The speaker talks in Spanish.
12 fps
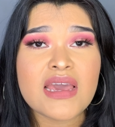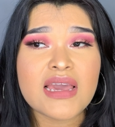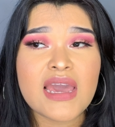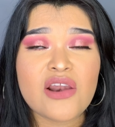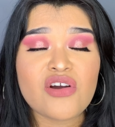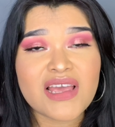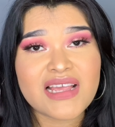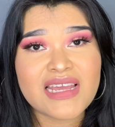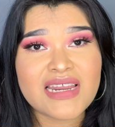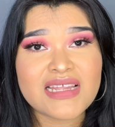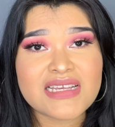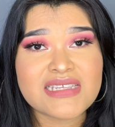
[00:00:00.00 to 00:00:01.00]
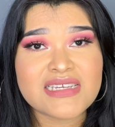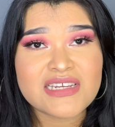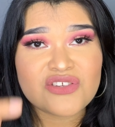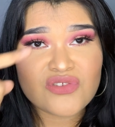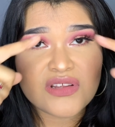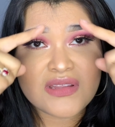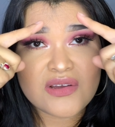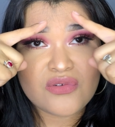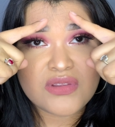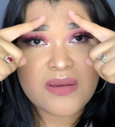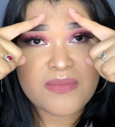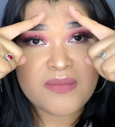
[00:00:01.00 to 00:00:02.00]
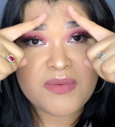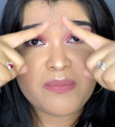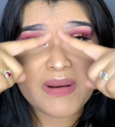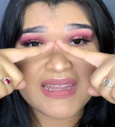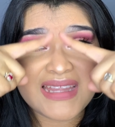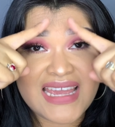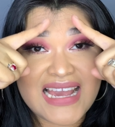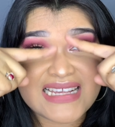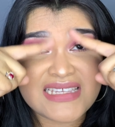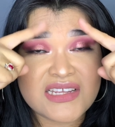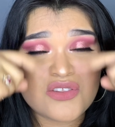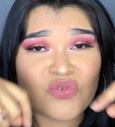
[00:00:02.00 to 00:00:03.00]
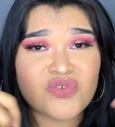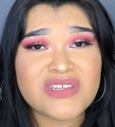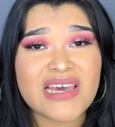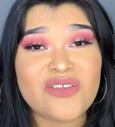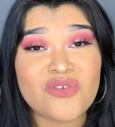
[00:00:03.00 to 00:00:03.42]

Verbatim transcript: que lo que quiere decir es donde tengo también mi parte aceitosa y